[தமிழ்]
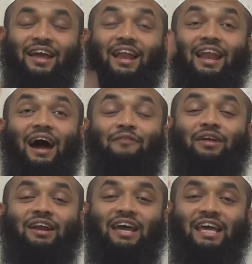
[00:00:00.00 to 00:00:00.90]
எல்லாம்
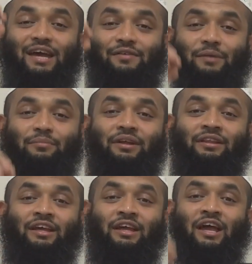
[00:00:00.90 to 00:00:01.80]

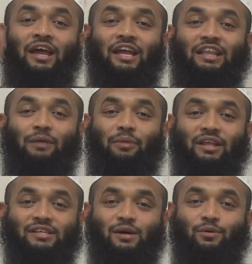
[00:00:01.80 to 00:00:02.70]
வல்ல இந்த
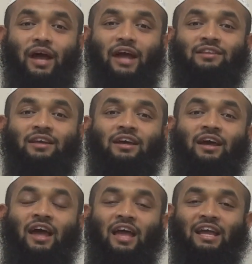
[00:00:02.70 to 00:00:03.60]
மனித சமுதாயத்துக்கு
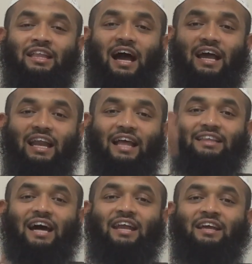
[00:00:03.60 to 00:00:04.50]
இந்த
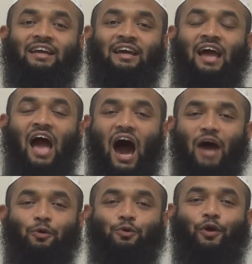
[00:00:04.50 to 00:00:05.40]
அகிலத்தாருக்கு
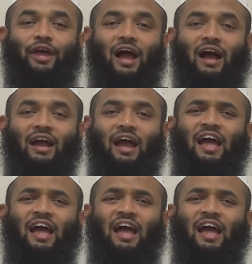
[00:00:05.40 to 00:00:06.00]
அருக்குடையாக